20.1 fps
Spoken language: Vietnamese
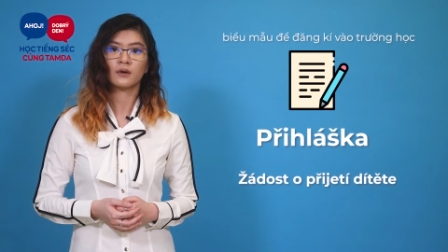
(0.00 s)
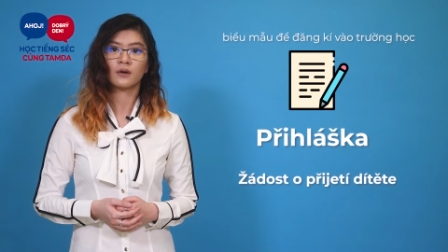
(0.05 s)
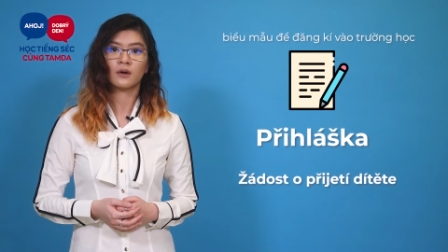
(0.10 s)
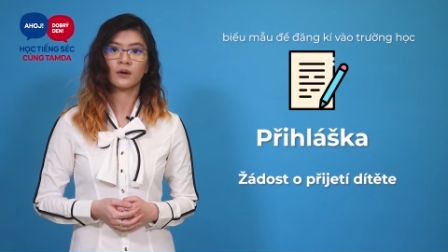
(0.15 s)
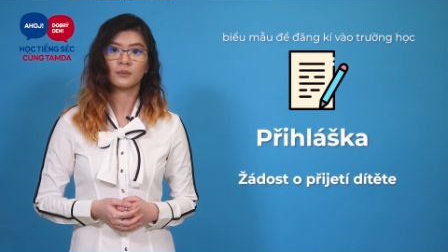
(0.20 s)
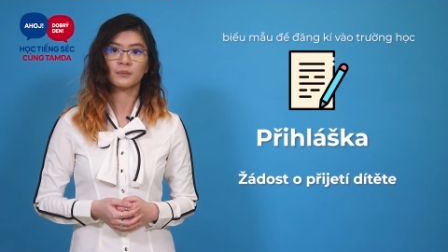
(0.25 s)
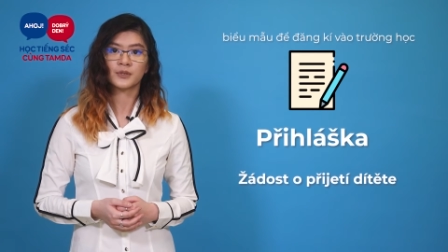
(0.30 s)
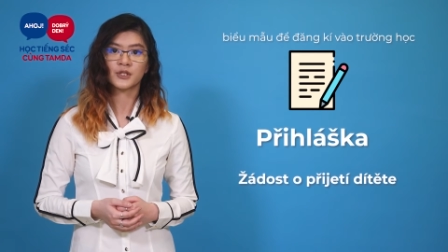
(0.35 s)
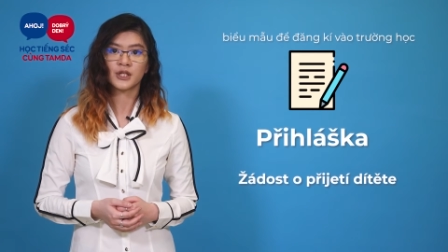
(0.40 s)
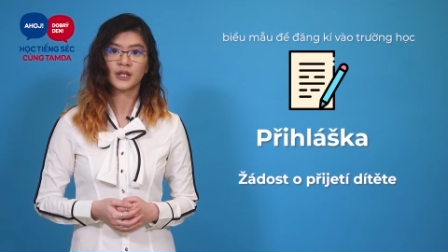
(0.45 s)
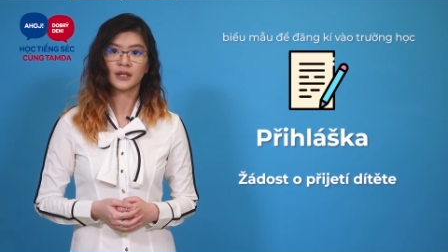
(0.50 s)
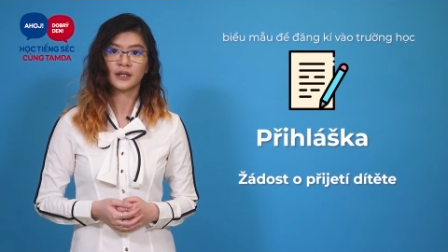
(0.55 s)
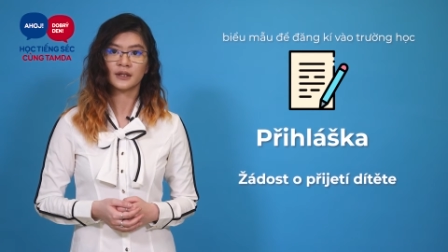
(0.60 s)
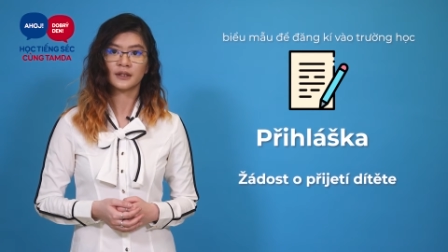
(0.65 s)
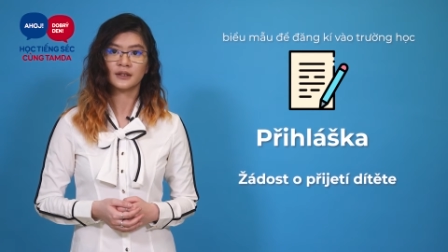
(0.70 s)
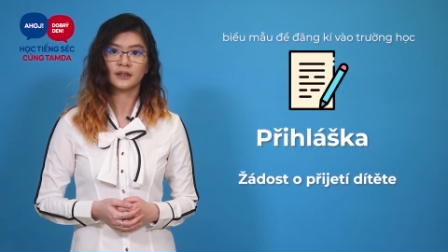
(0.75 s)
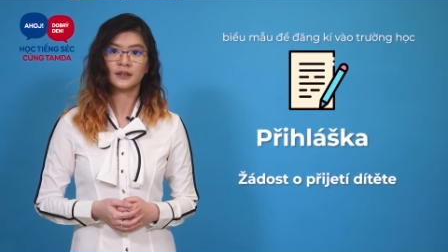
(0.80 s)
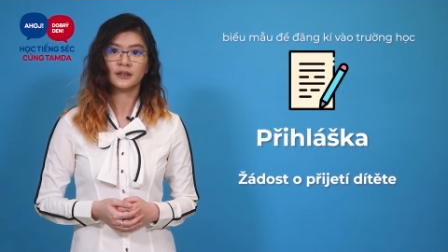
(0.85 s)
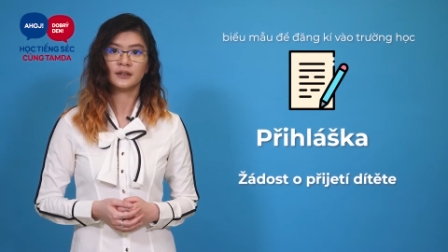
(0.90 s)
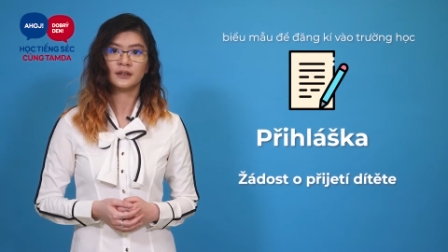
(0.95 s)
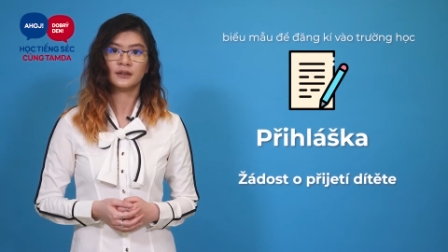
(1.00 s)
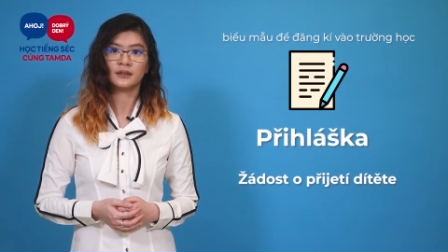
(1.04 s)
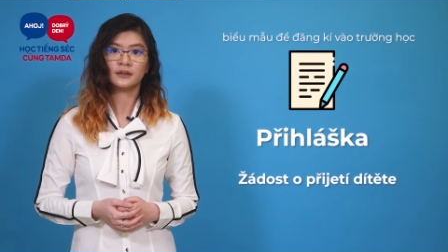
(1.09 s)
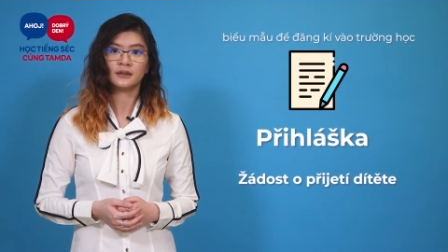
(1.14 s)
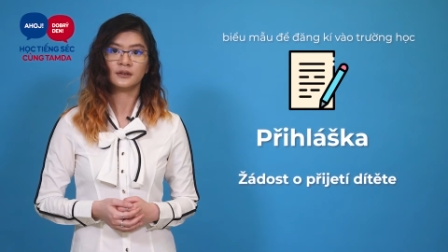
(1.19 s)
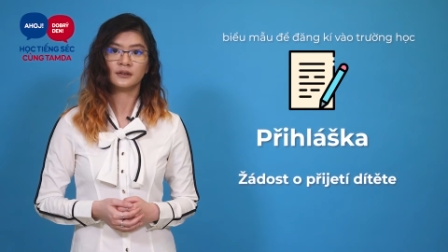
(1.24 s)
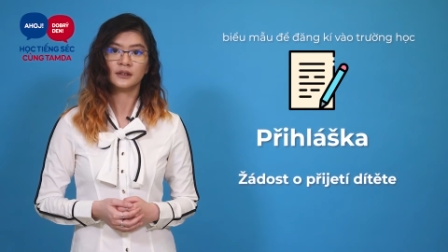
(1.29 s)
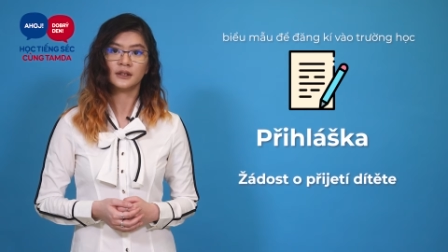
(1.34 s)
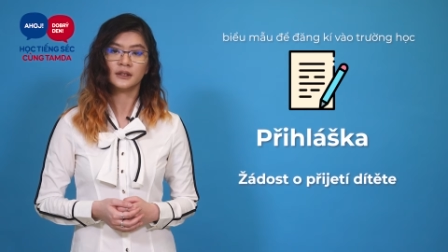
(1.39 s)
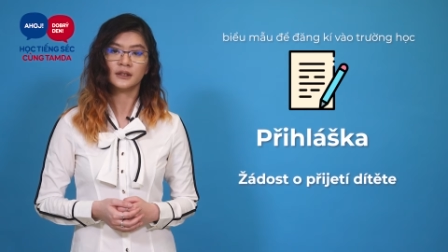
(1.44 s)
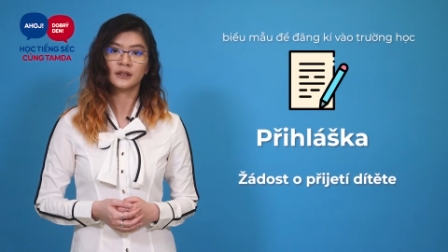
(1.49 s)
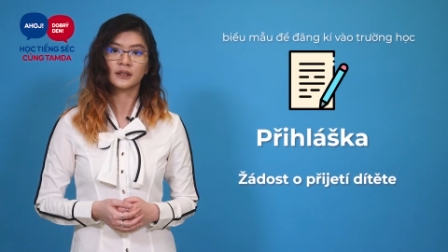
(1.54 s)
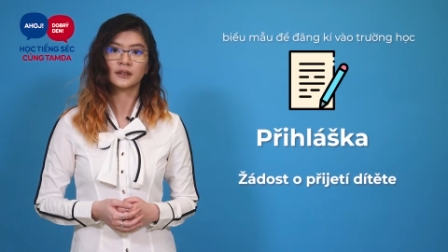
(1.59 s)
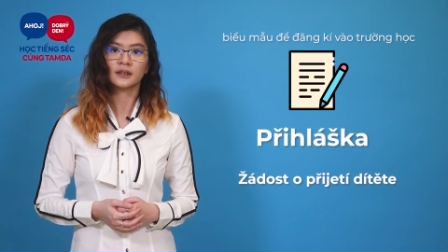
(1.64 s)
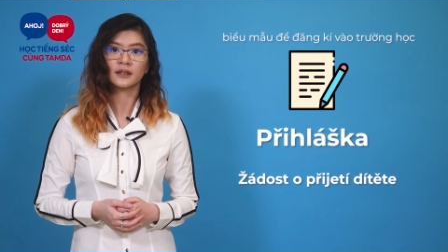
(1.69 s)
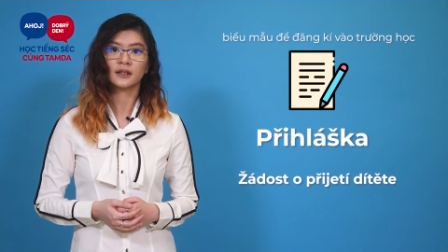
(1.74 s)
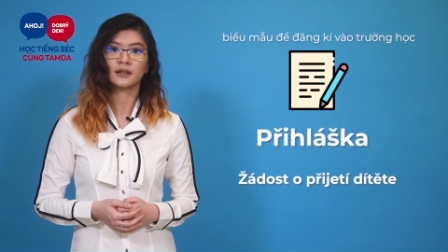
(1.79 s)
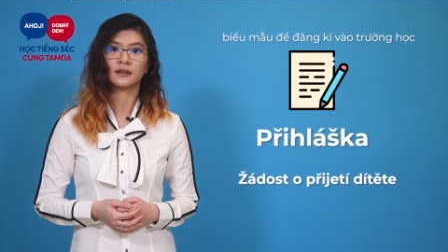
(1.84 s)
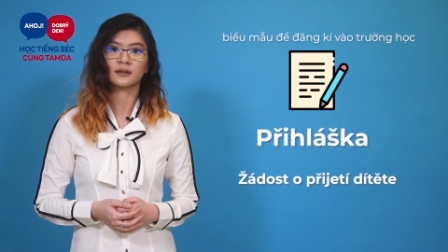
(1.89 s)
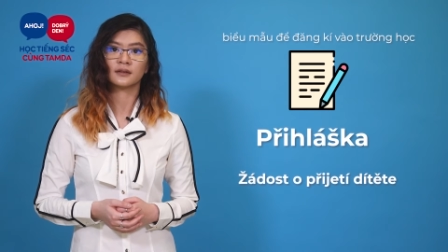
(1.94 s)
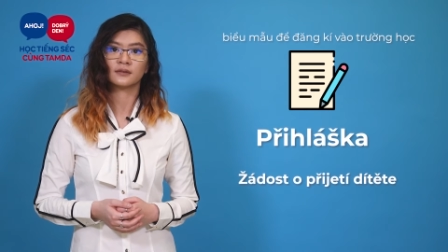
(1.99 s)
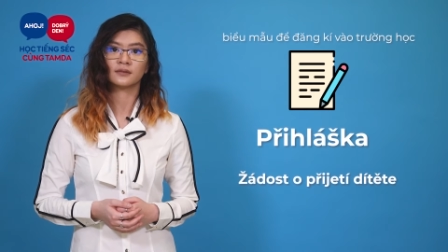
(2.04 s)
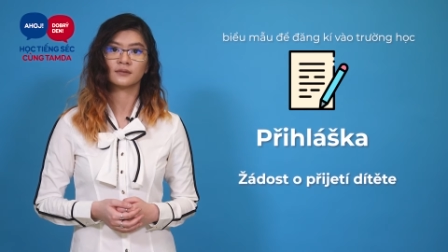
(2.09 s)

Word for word: o přijetí dítěte.